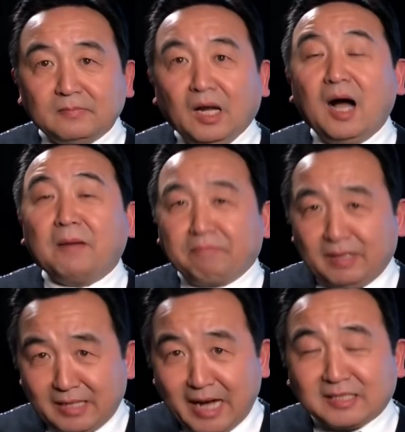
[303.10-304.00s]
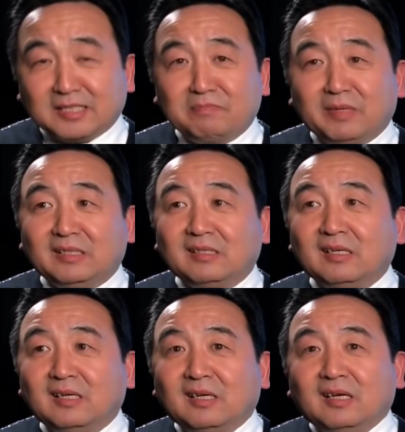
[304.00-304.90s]
啊，本来的根本。
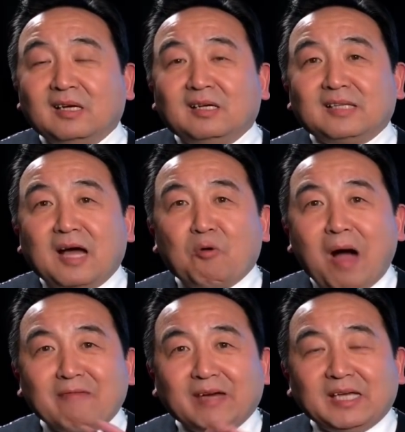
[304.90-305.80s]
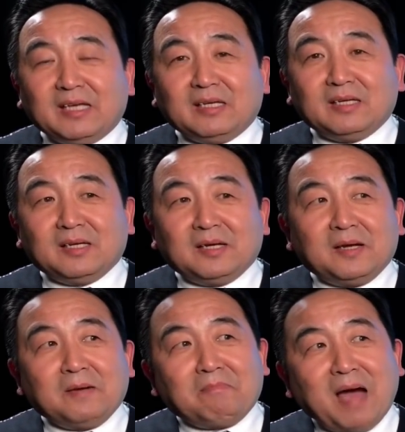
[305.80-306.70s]
那华为
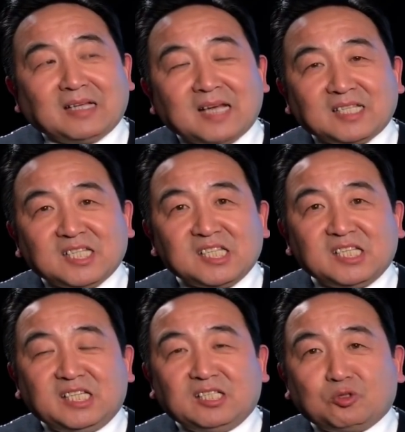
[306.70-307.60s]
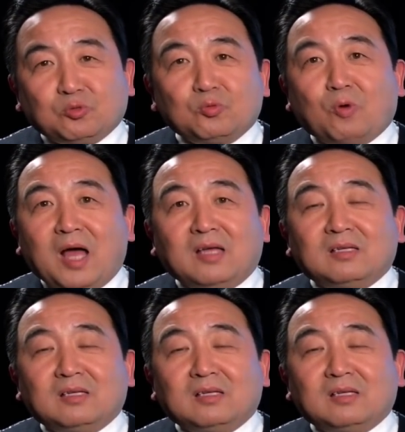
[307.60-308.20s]
把他自己的主管，